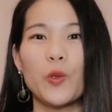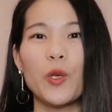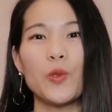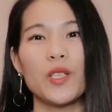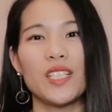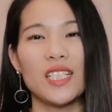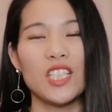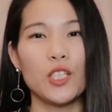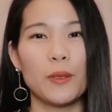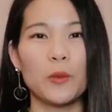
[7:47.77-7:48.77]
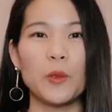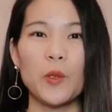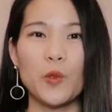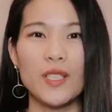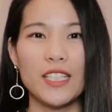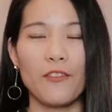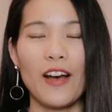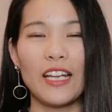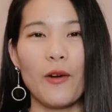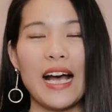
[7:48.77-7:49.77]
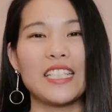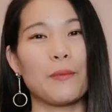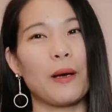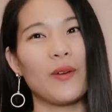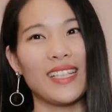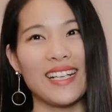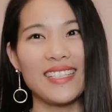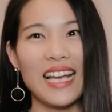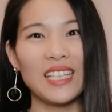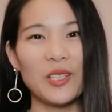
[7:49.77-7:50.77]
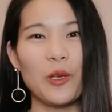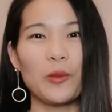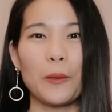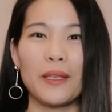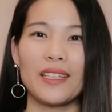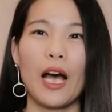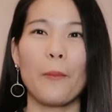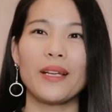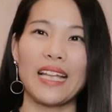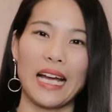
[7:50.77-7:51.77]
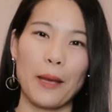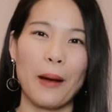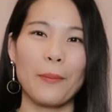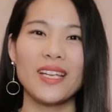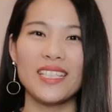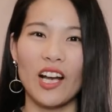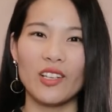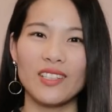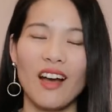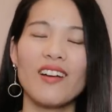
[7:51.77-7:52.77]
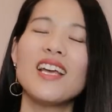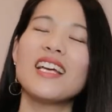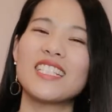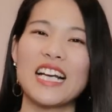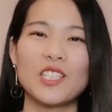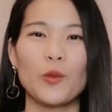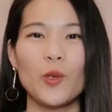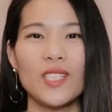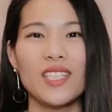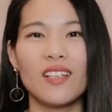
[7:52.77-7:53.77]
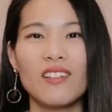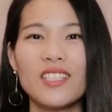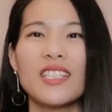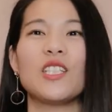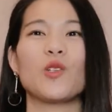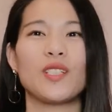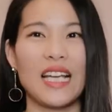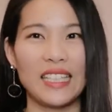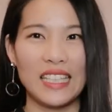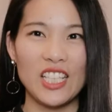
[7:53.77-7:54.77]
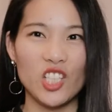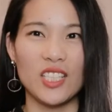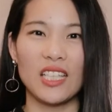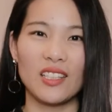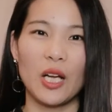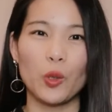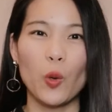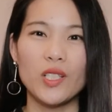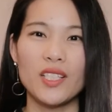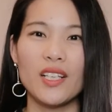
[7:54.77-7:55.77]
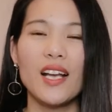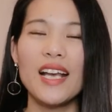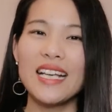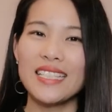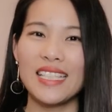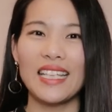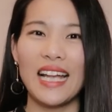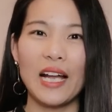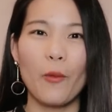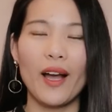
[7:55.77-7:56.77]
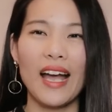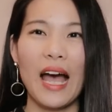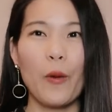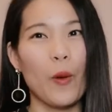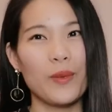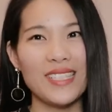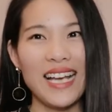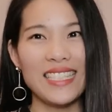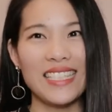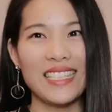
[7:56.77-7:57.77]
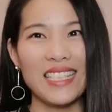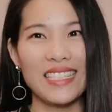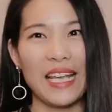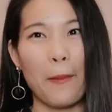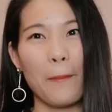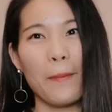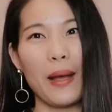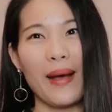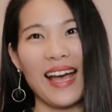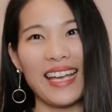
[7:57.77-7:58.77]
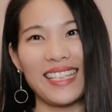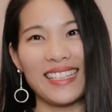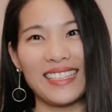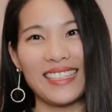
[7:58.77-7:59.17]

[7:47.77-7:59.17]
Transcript: 如果你觉得这期视频对你有所启发的话，请帮我点个赞，订阅我的频道，并打开旁边的小铃铛，这样子我有新的更新，你就会在第一时间得到通知。谢谢大家观看，我们下期再见，拜拜。